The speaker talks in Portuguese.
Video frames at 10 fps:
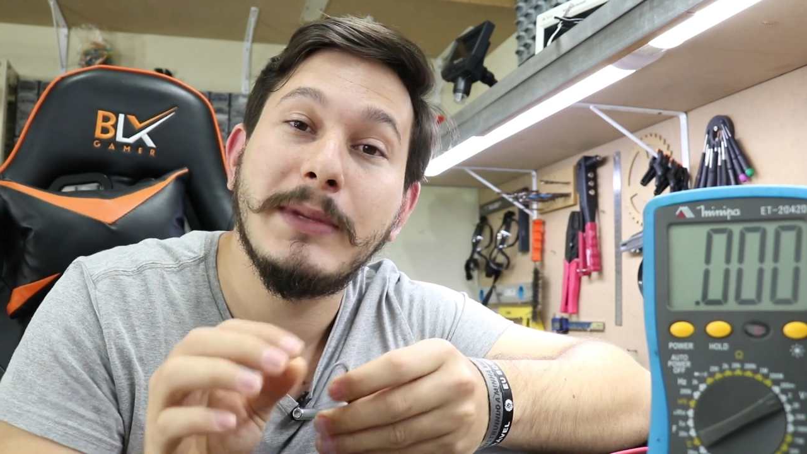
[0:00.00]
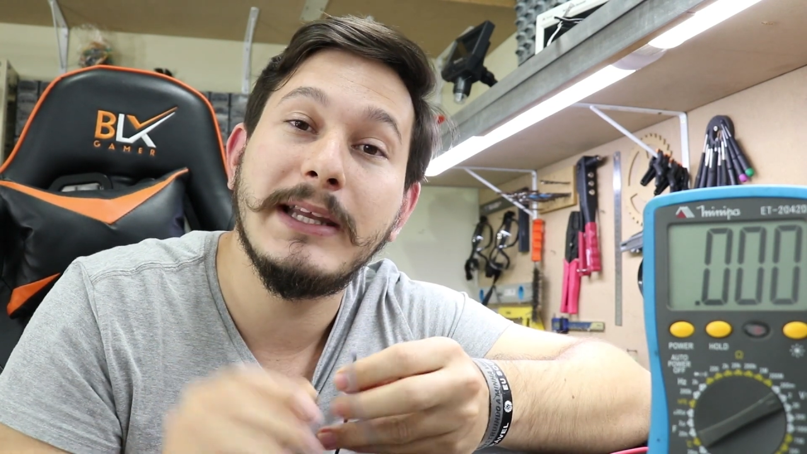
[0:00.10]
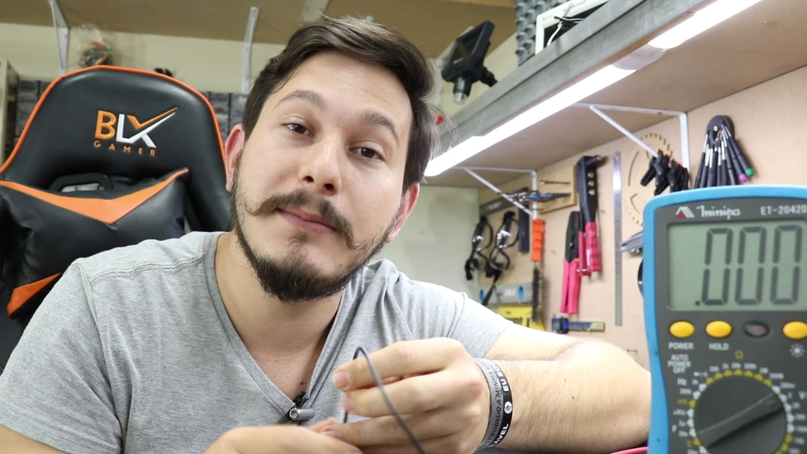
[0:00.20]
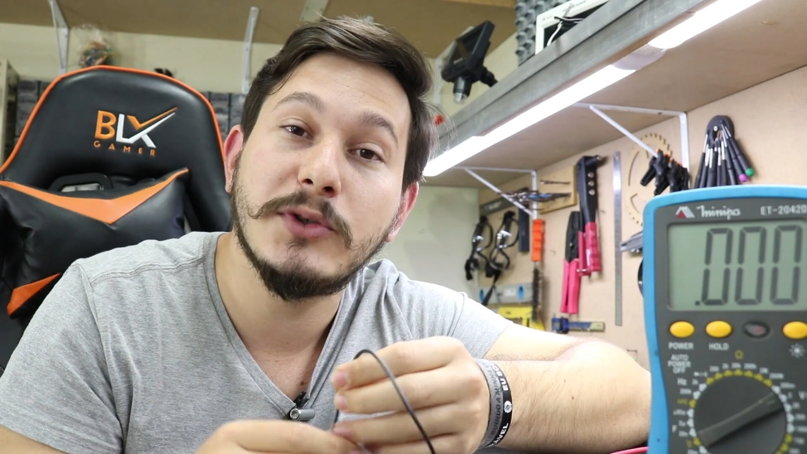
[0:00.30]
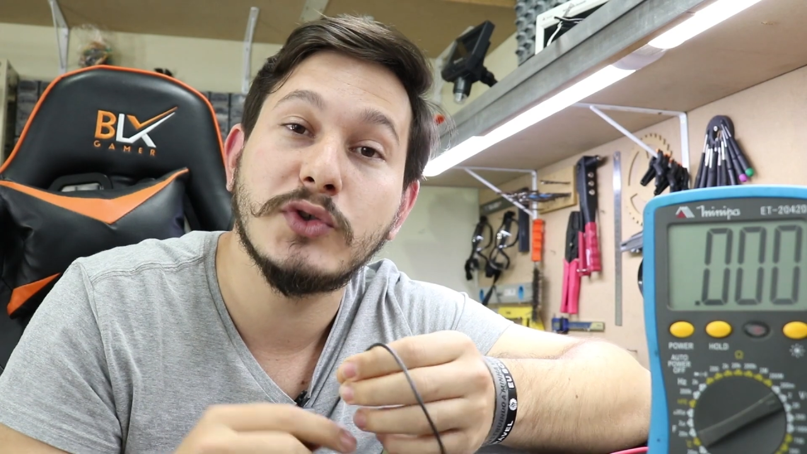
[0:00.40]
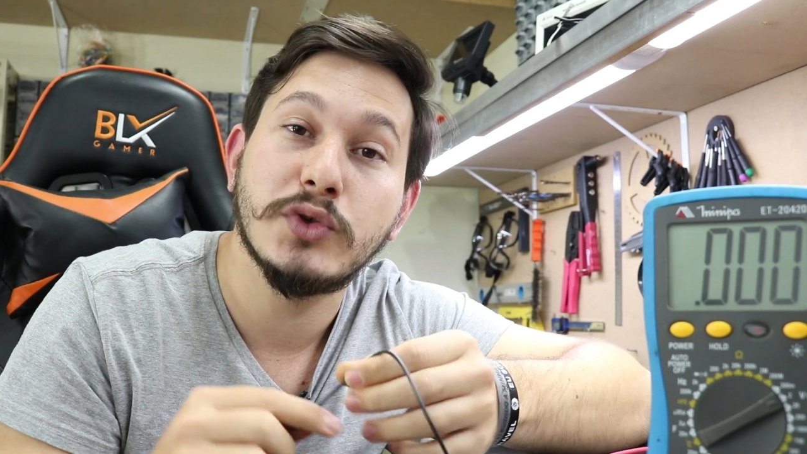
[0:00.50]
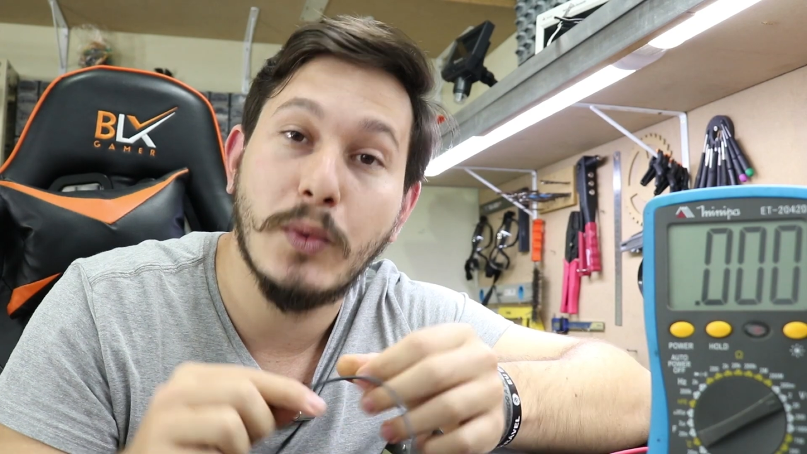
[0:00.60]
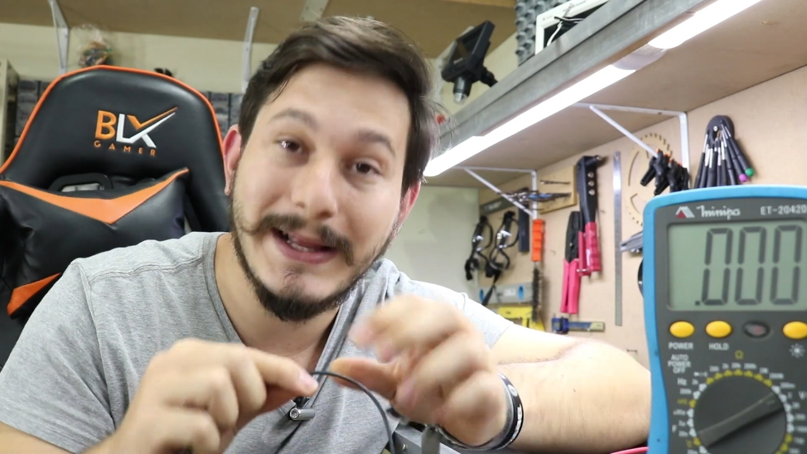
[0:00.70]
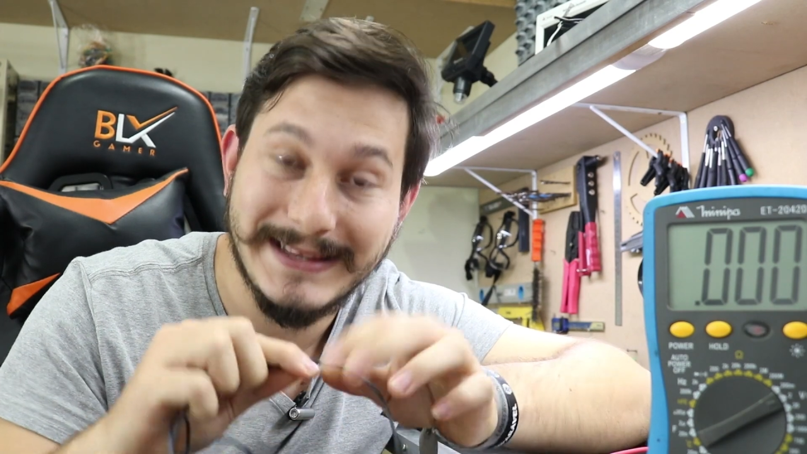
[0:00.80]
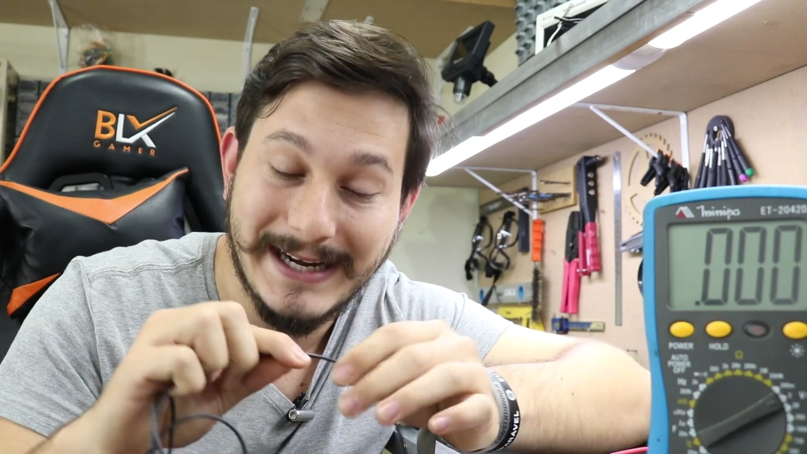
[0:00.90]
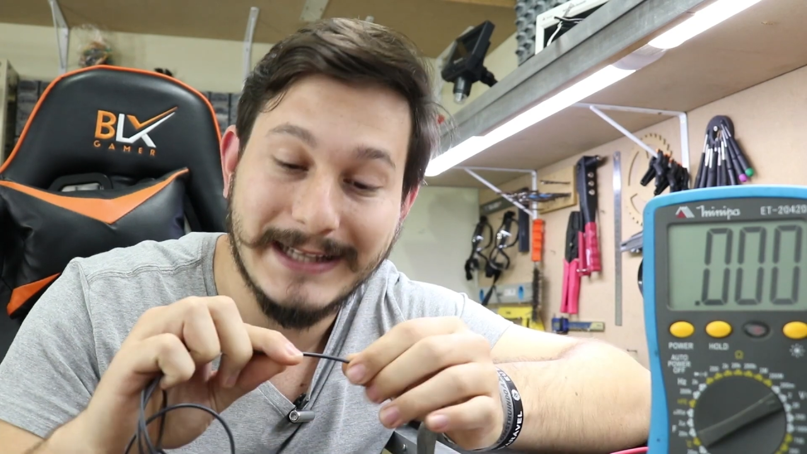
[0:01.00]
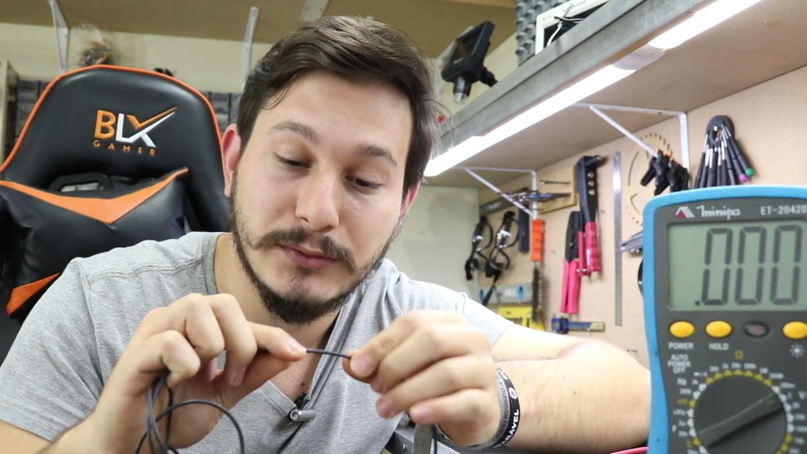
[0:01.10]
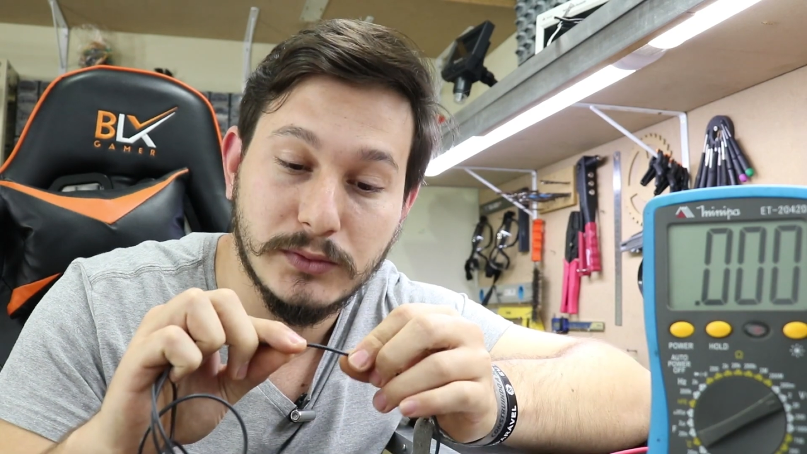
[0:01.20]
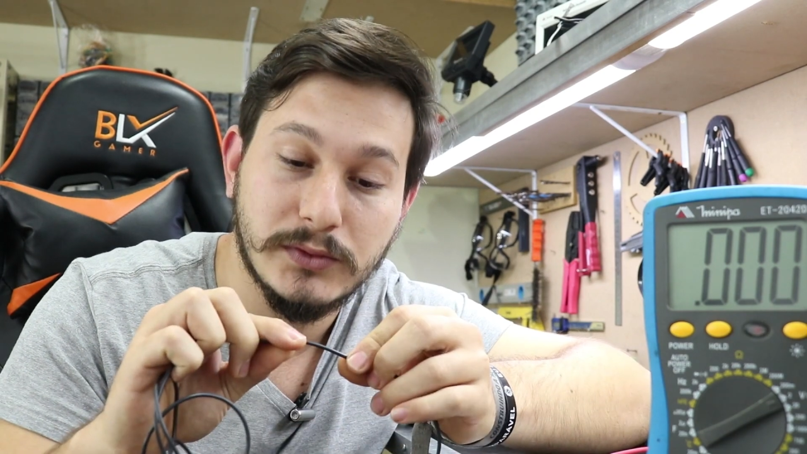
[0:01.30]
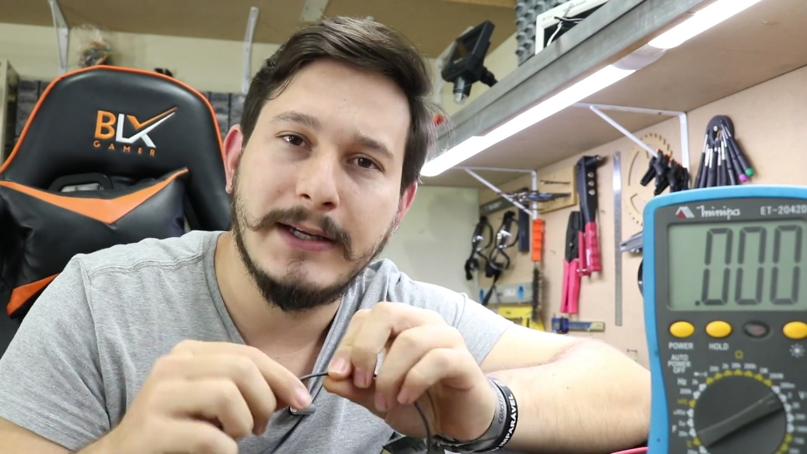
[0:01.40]
milímetros
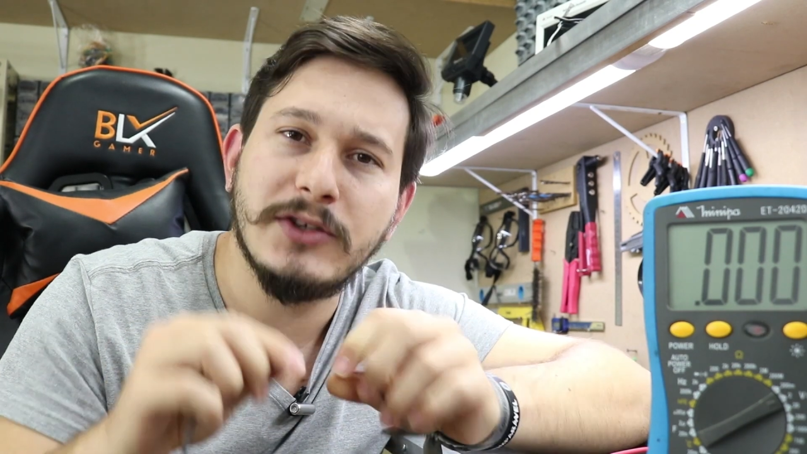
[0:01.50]
quadrados.